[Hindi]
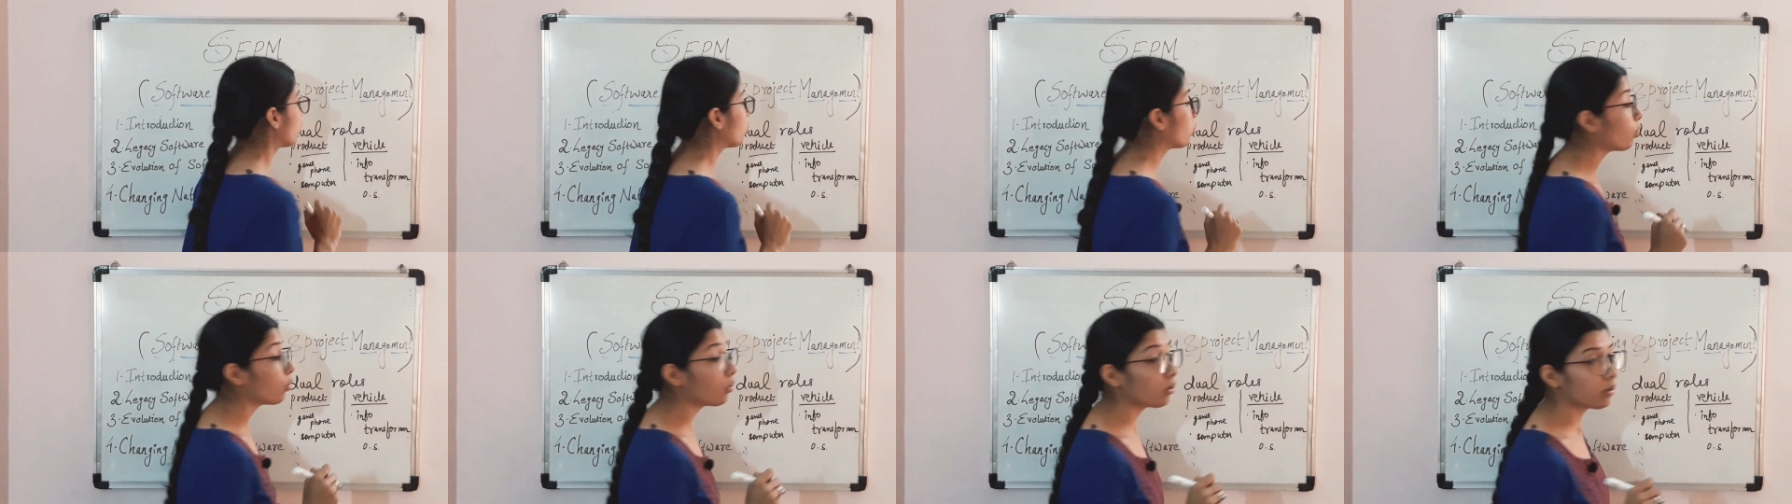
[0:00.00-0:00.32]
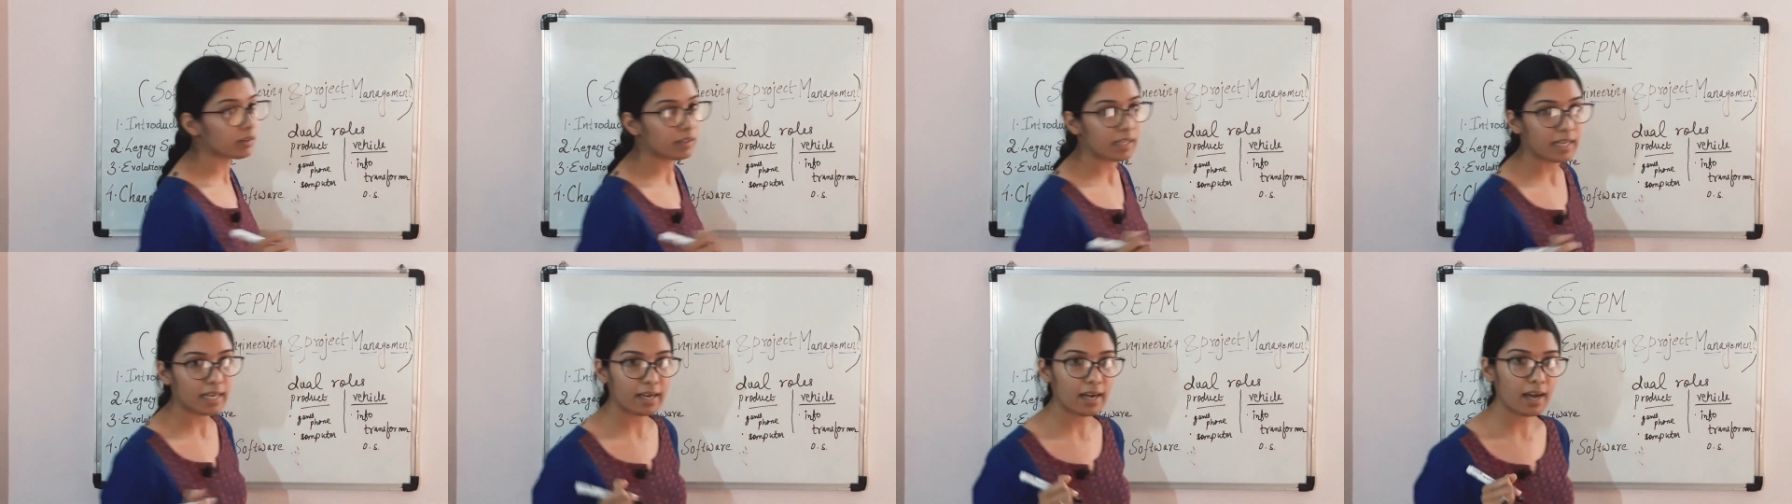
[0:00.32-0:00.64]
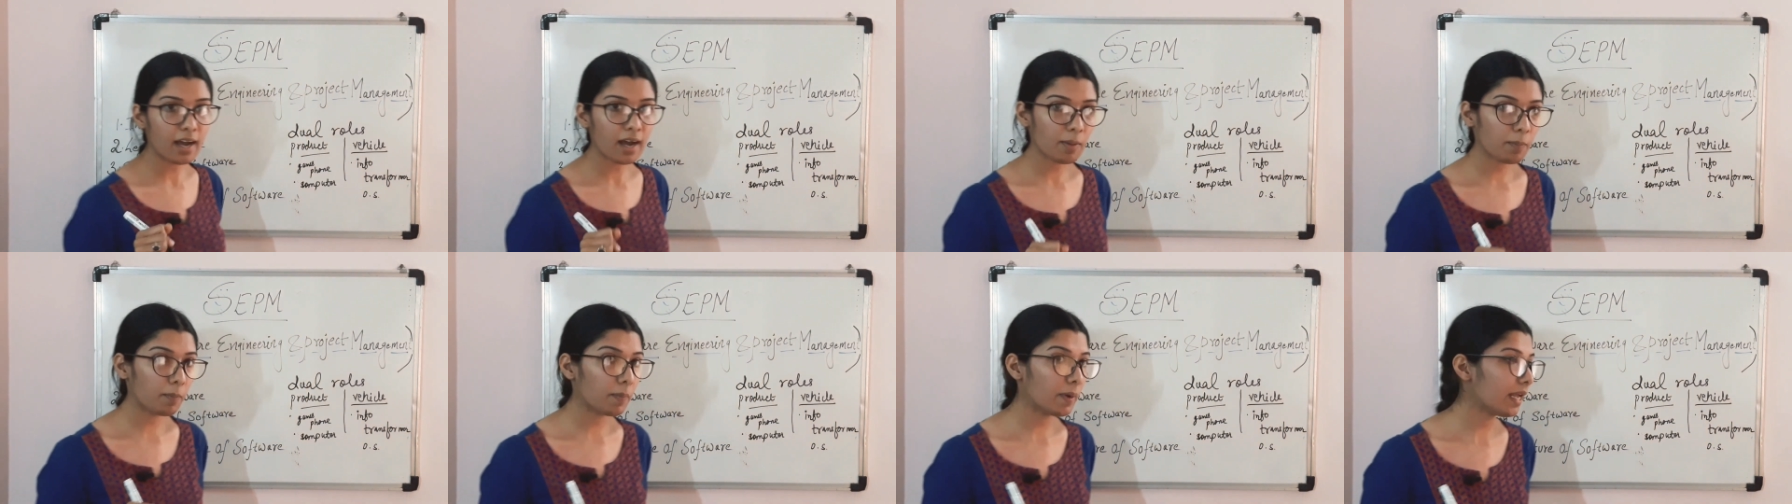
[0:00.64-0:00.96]
तो
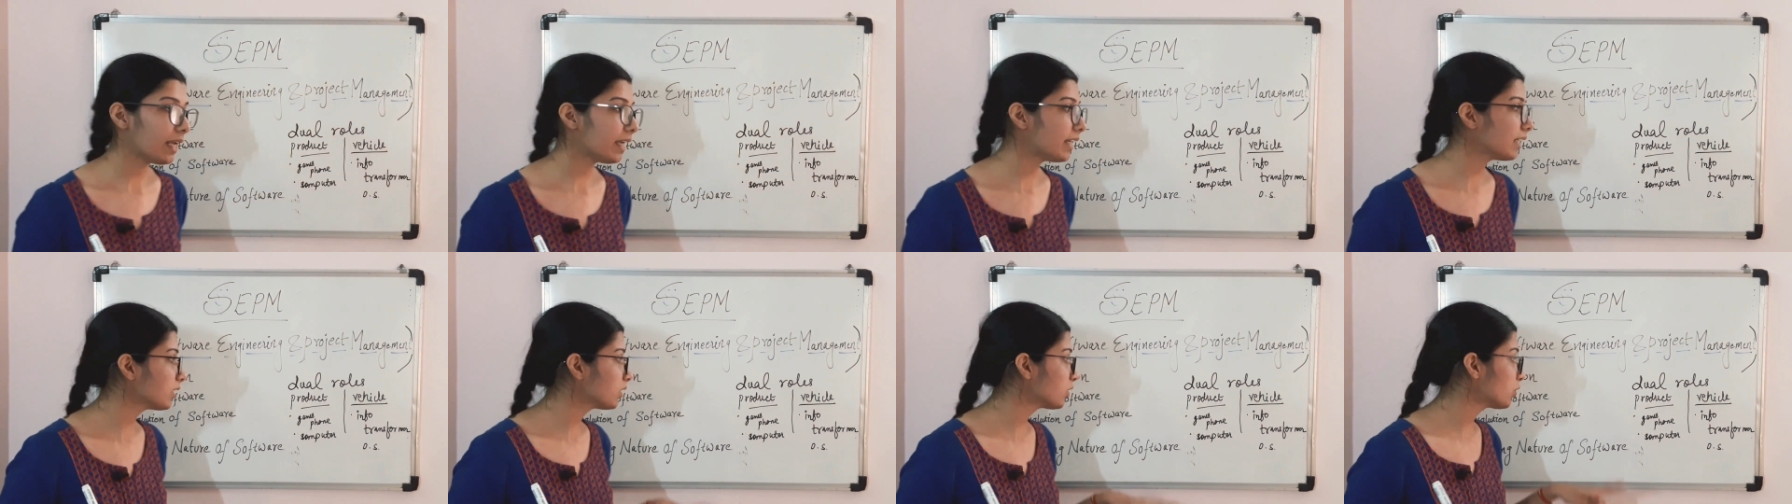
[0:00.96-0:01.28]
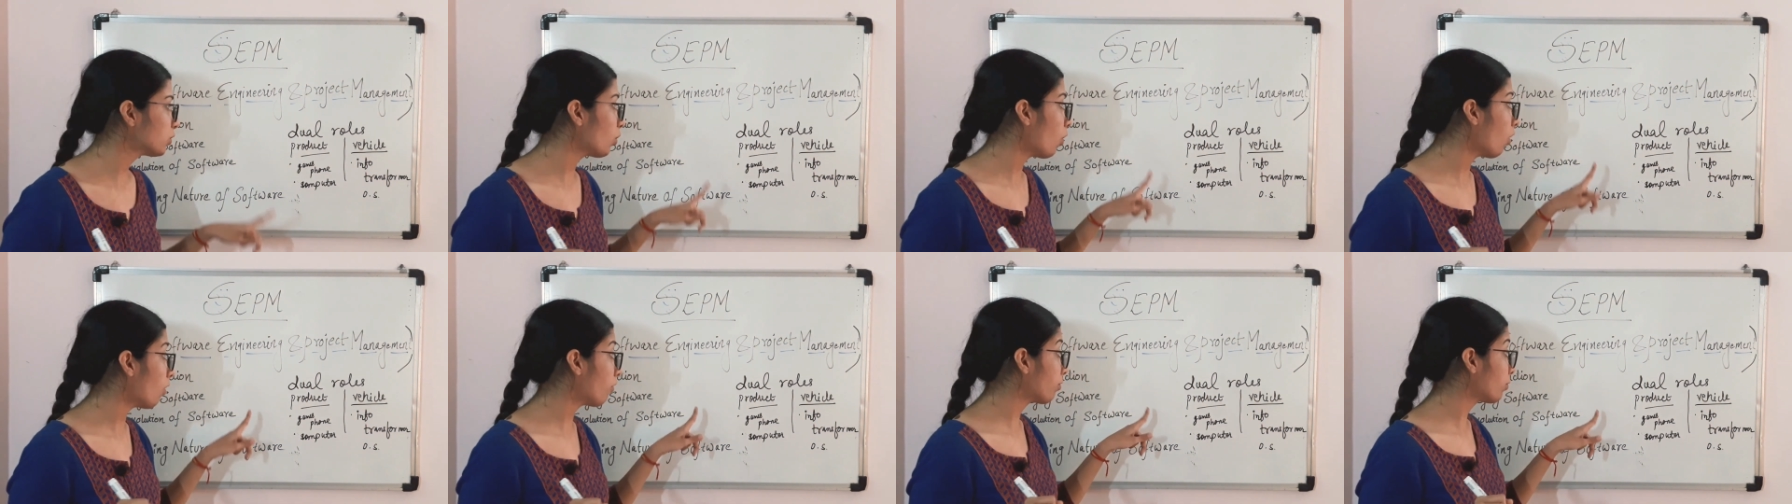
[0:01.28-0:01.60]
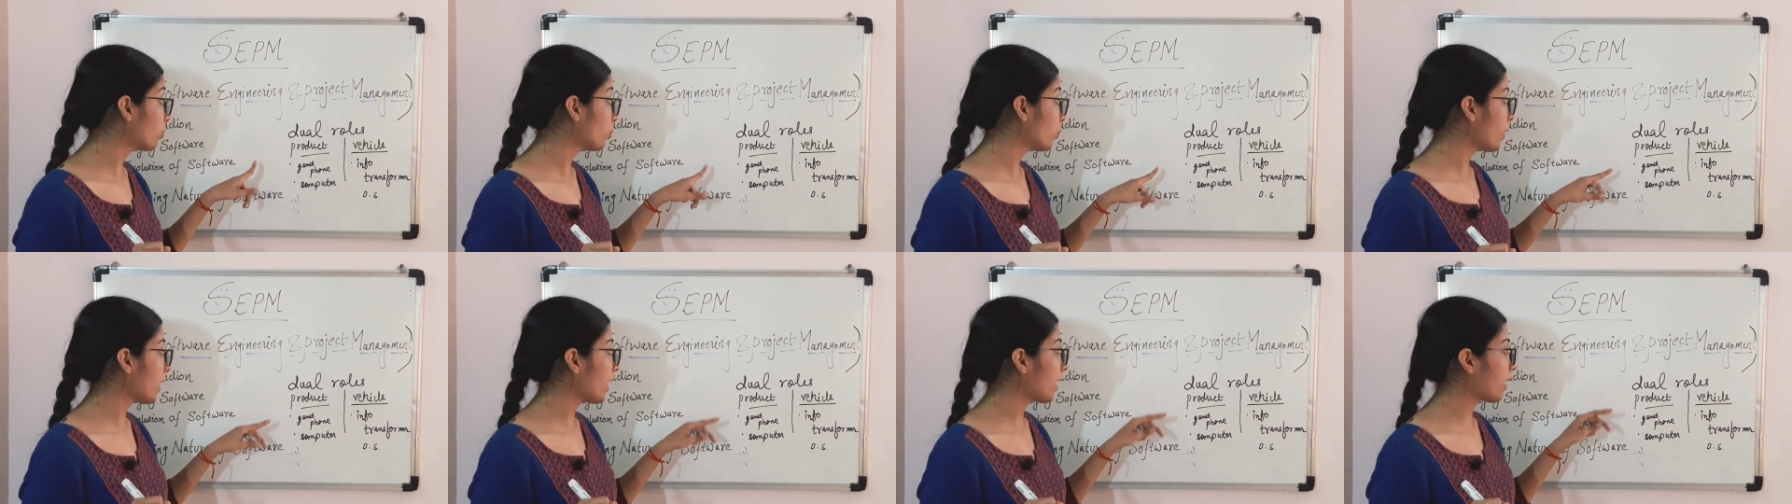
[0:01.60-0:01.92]
देखा आपने कि
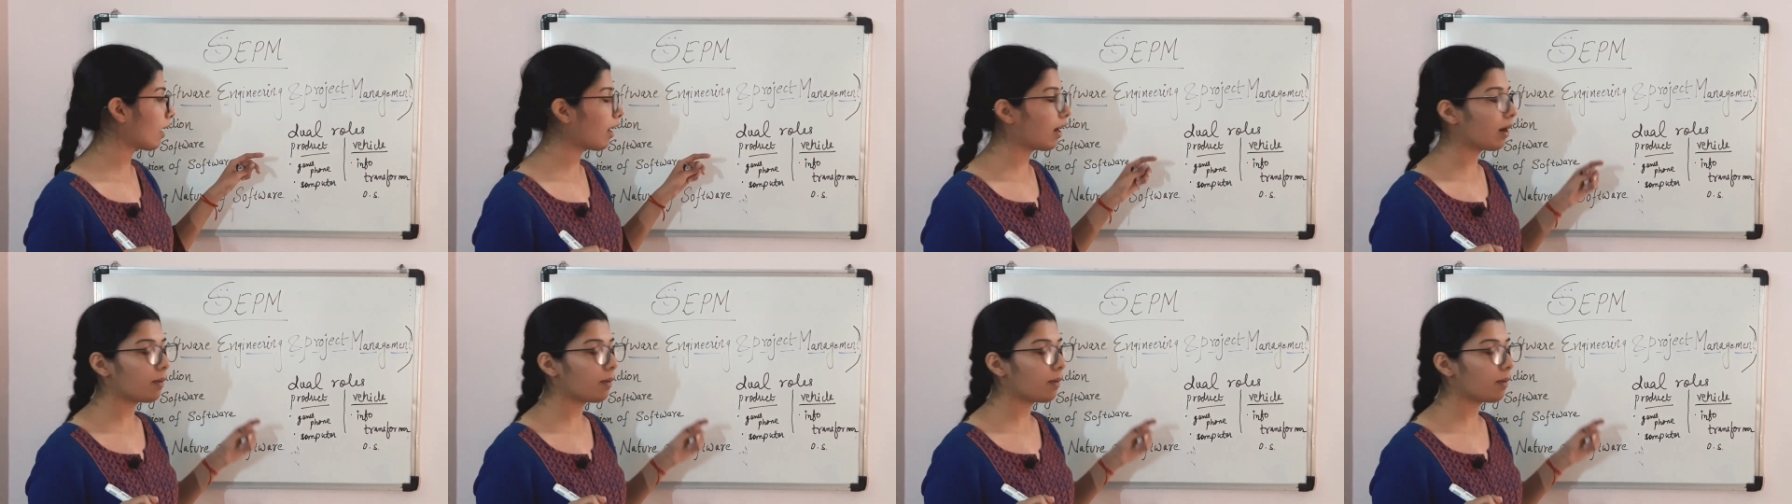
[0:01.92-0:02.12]
सॉफ्टवेयर